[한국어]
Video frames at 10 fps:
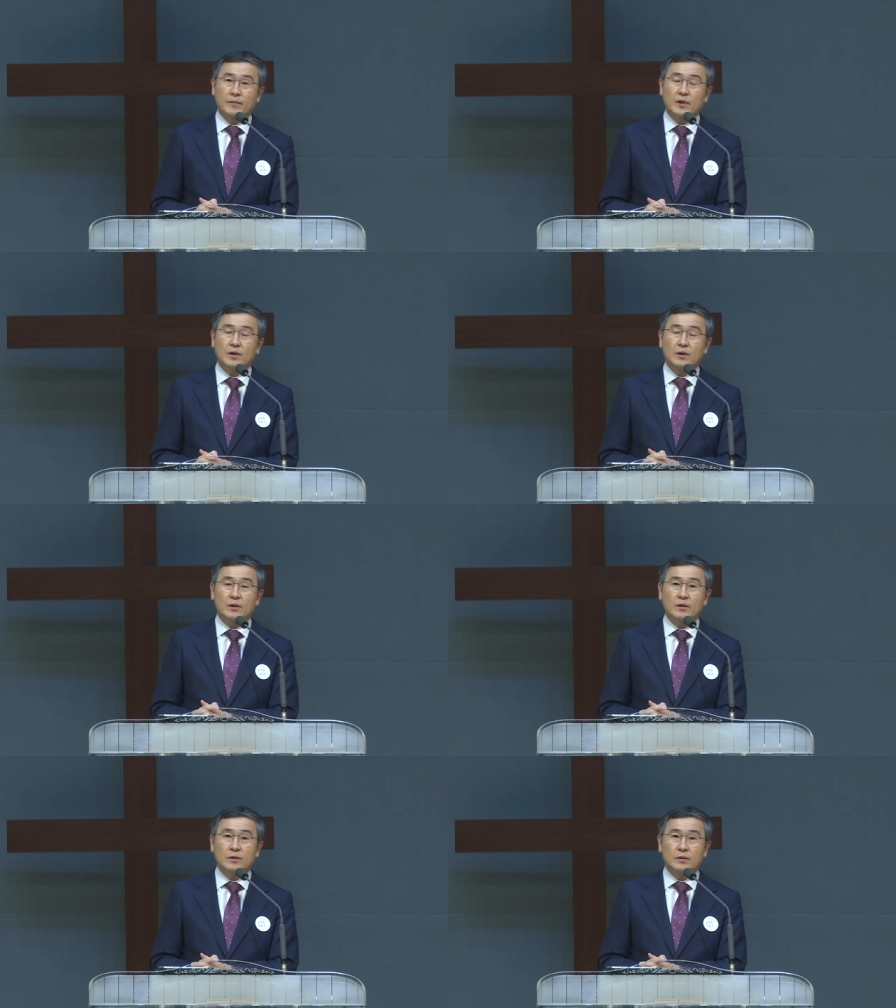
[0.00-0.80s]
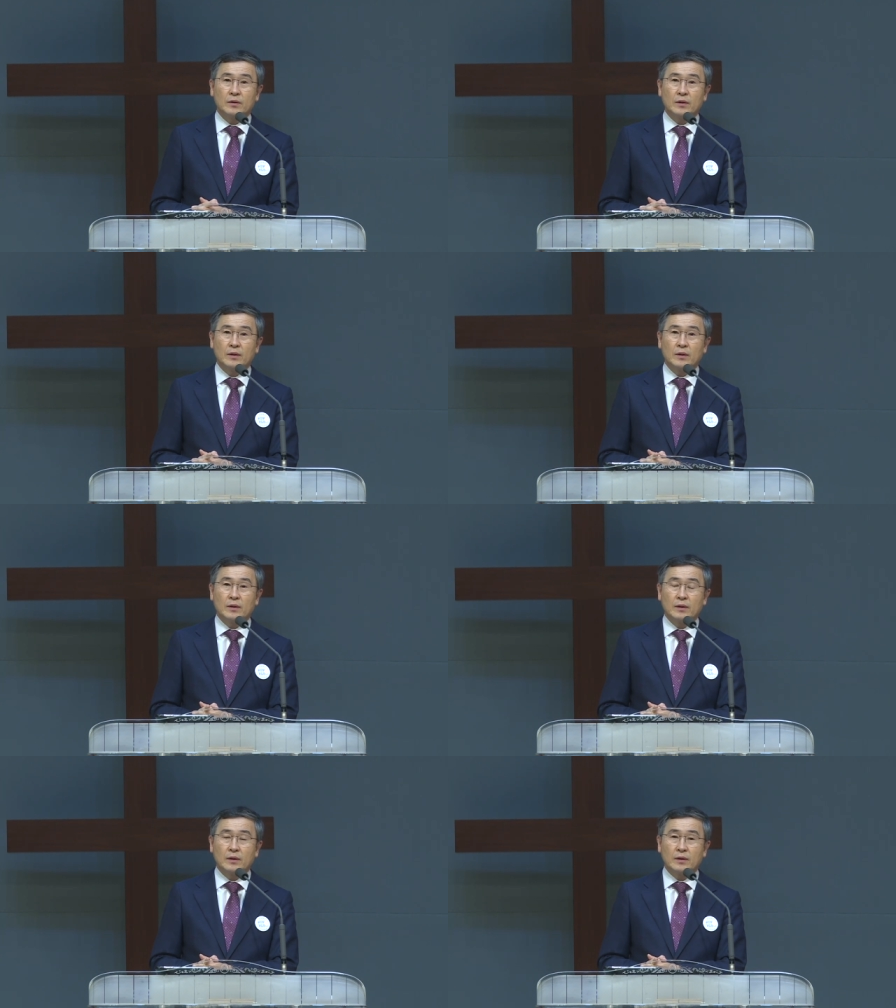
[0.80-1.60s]
이 여인은
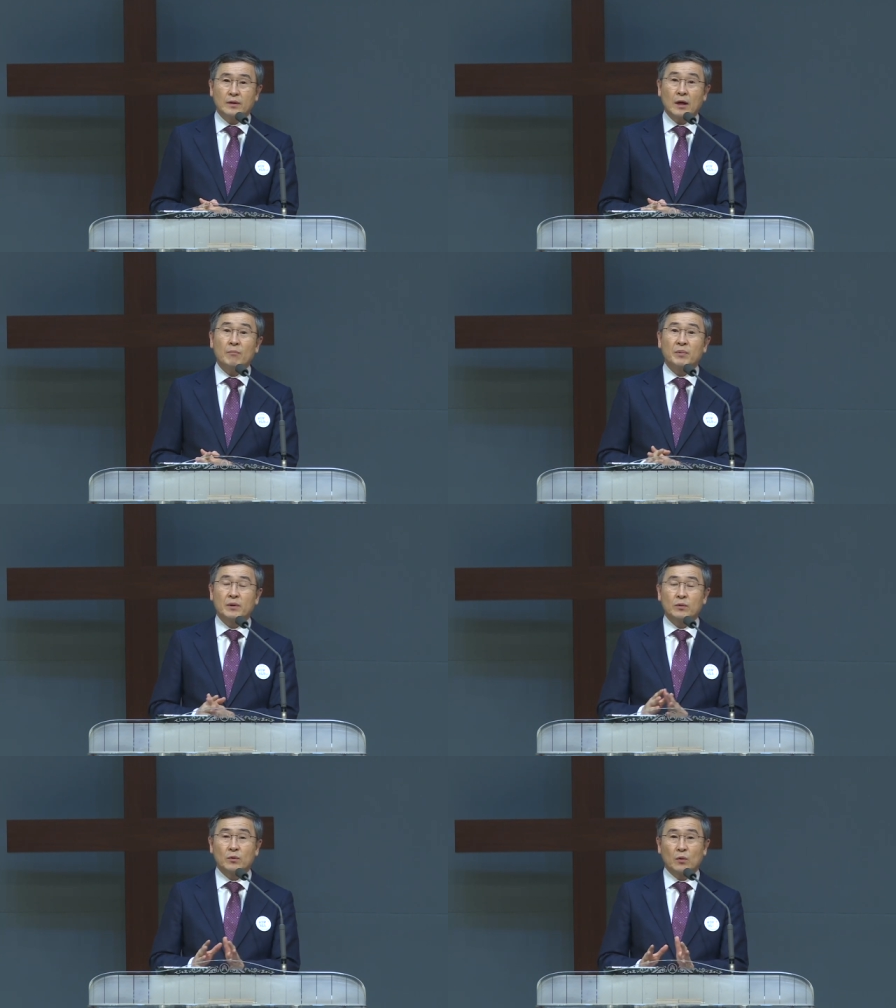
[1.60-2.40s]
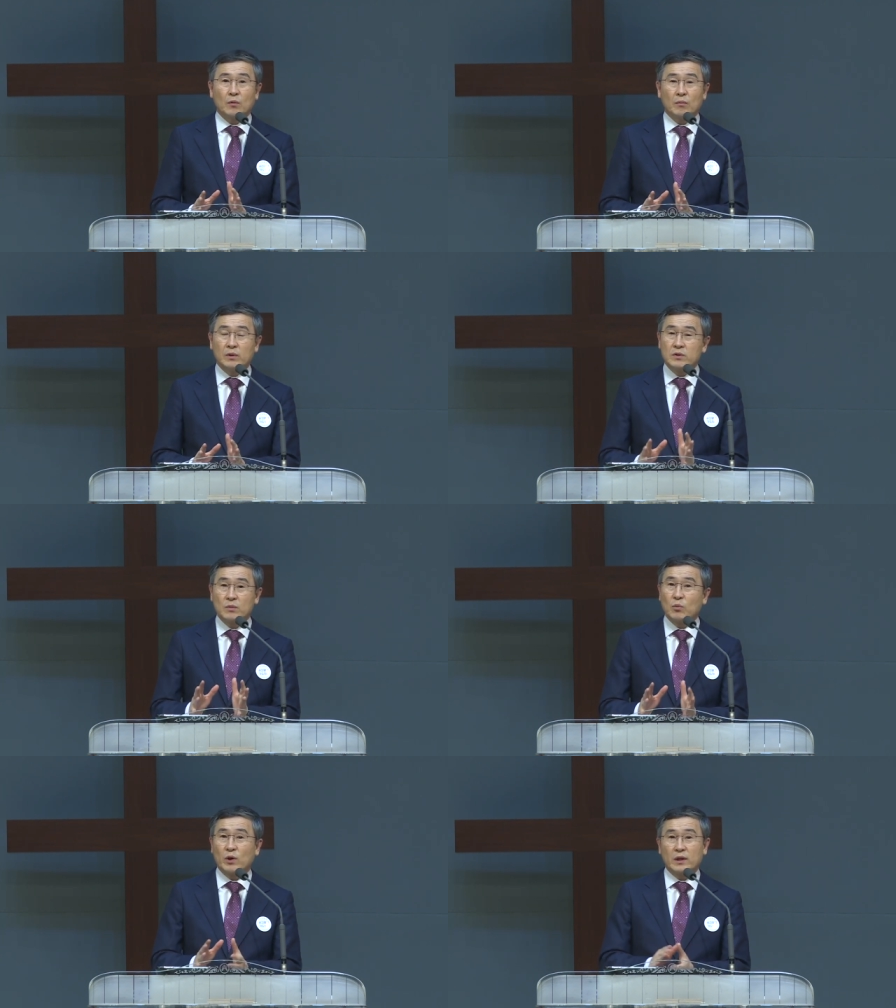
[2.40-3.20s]
남편도 먼저
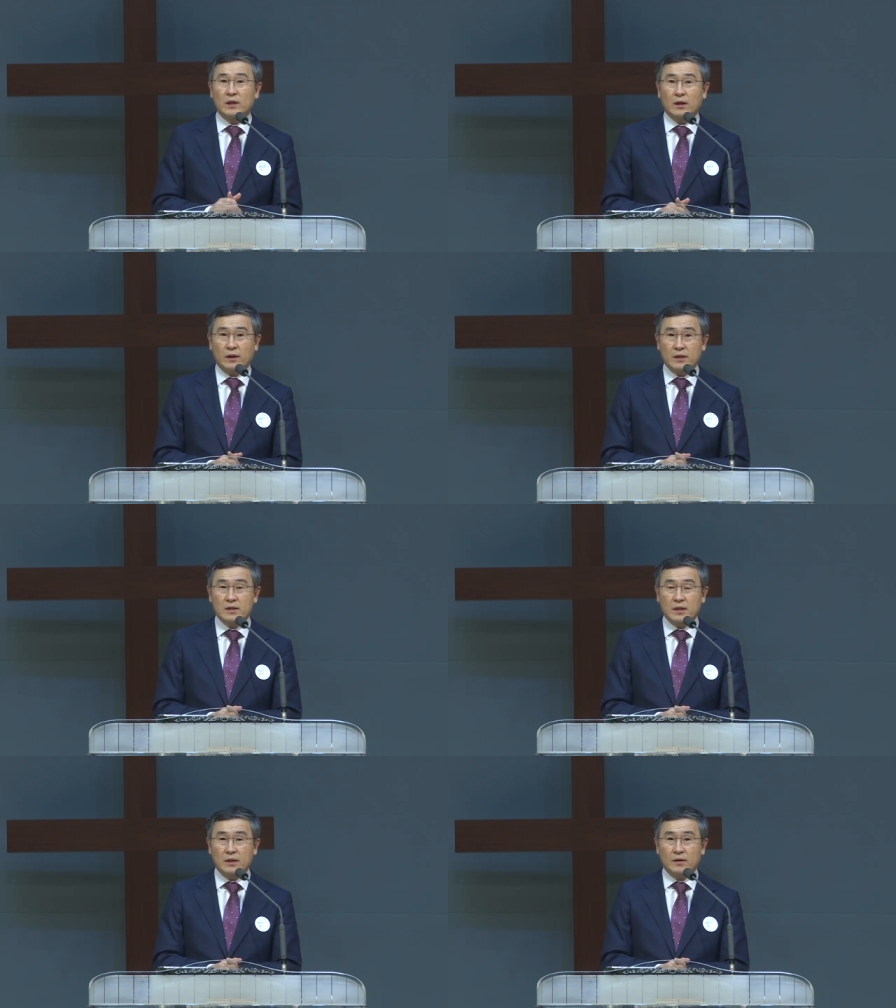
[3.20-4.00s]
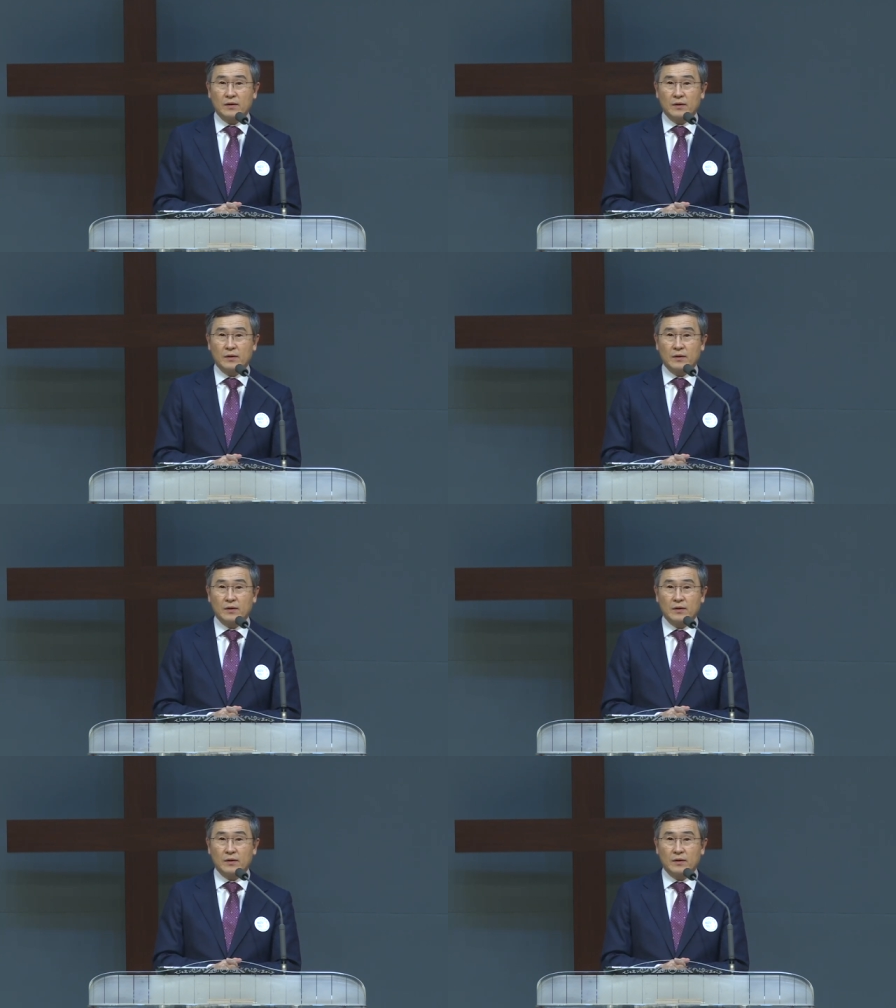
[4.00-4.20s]
보냈다 그랬잖아요.